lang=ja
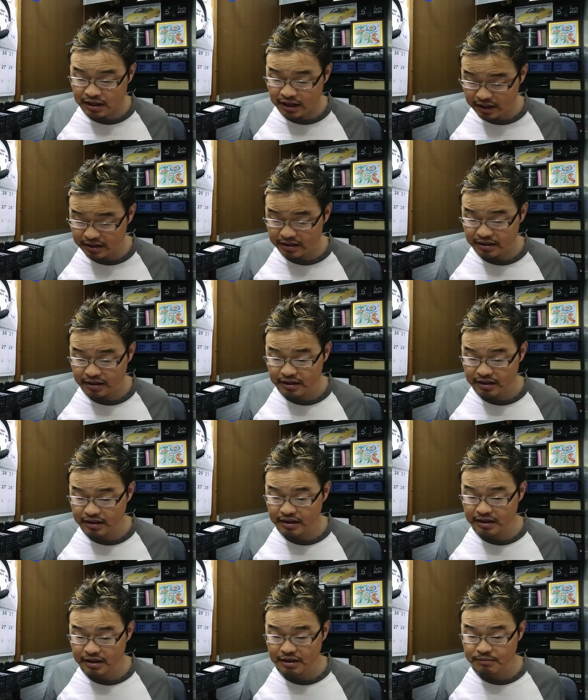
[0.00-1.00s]
はい。
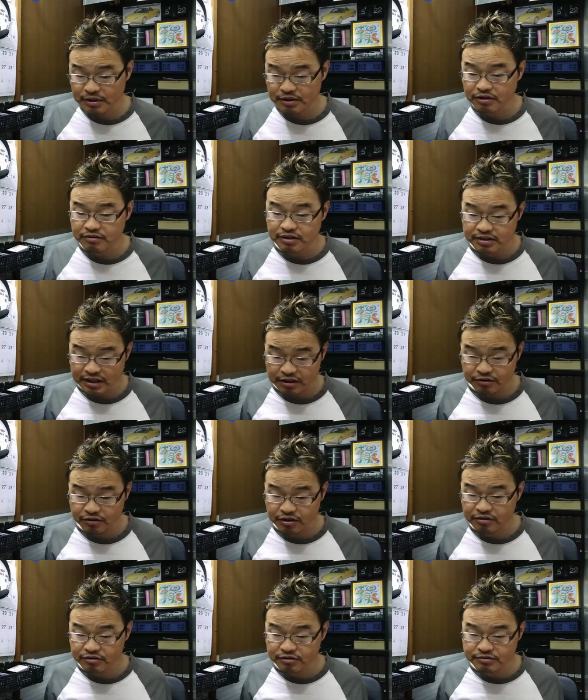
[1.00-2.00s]
えー、まあ予約、あの
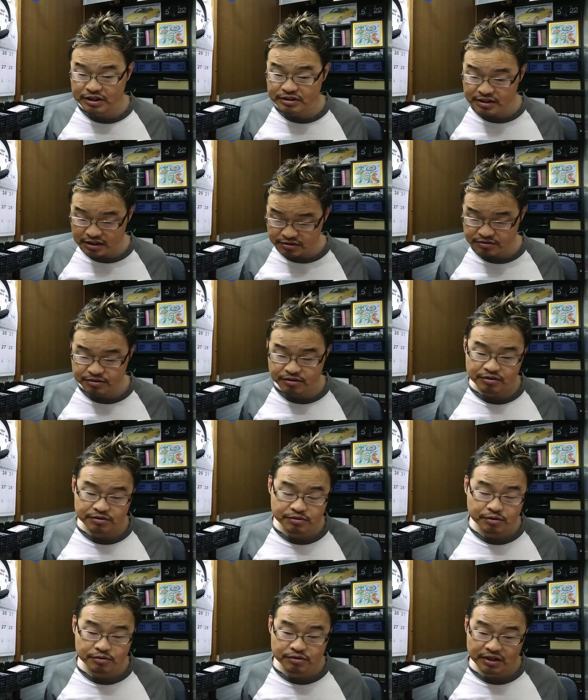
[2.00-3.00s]
予約受付中と
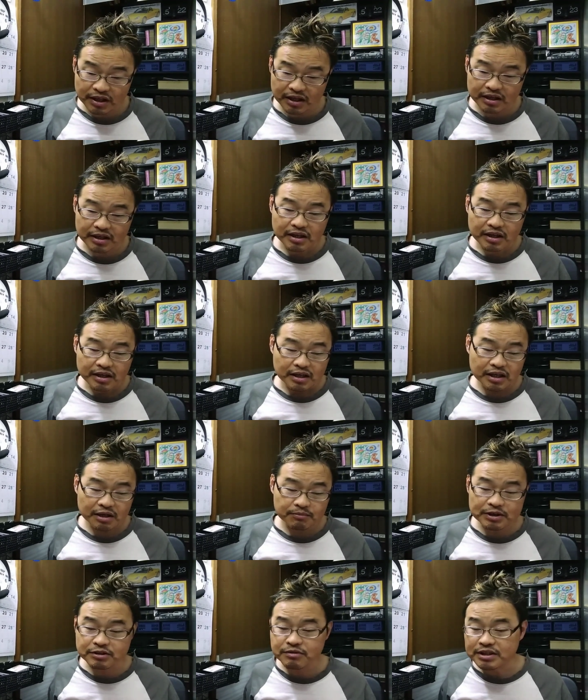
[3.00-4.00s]
いうことで、
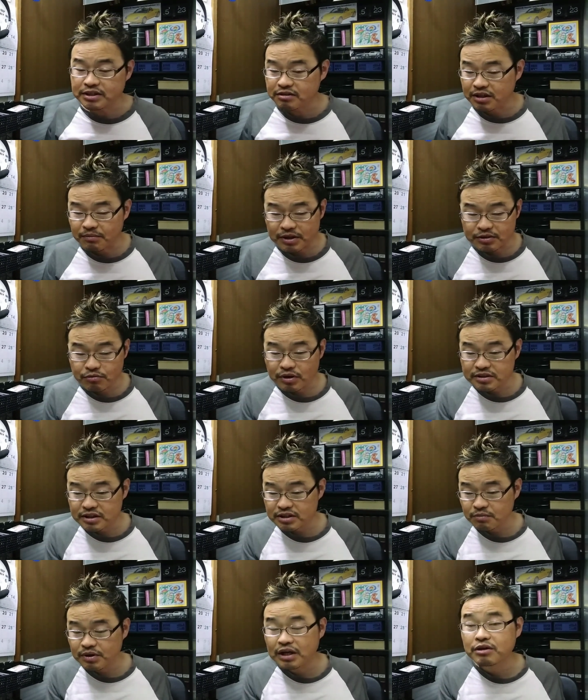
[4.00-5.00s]
えー、まあ詳しくはまあ動画
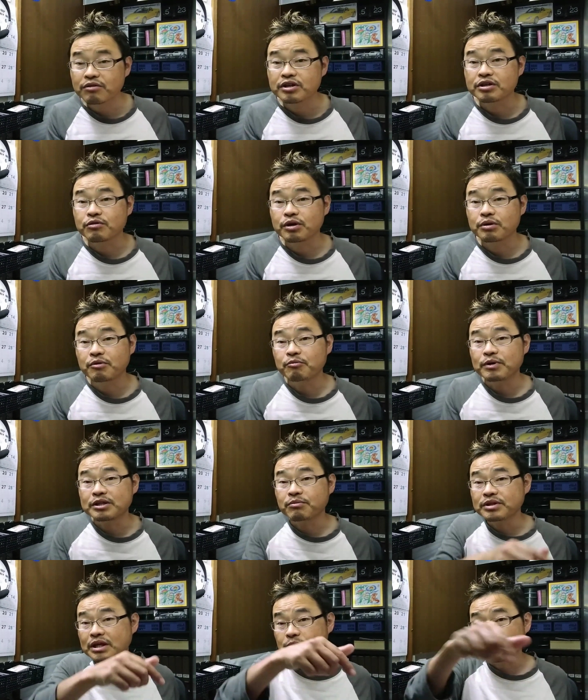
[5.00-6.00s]
説明欄の方にこれもま
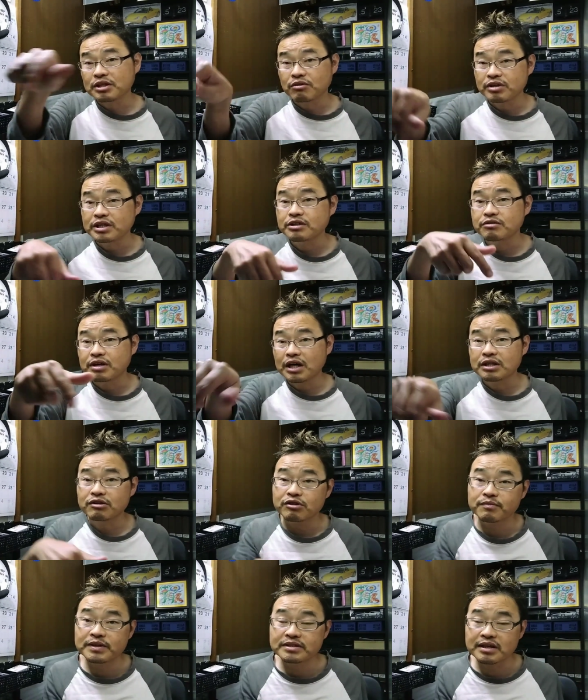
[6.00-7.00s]
とめてバッとリンク貼っ
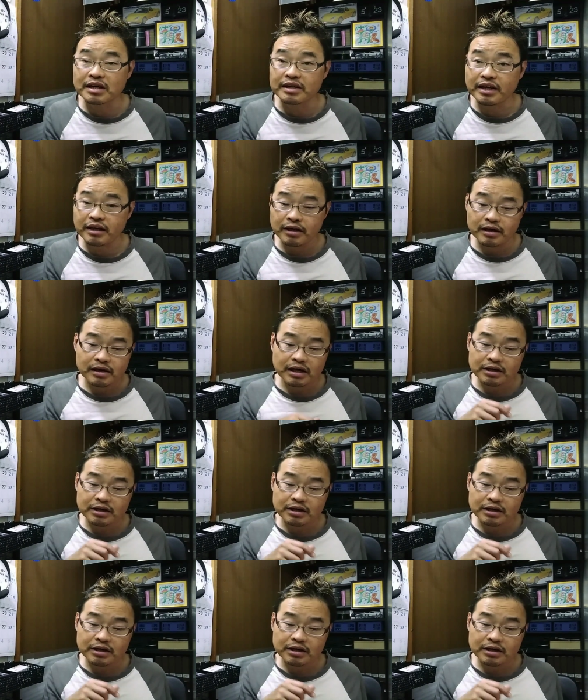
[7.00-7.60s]
ときますからね。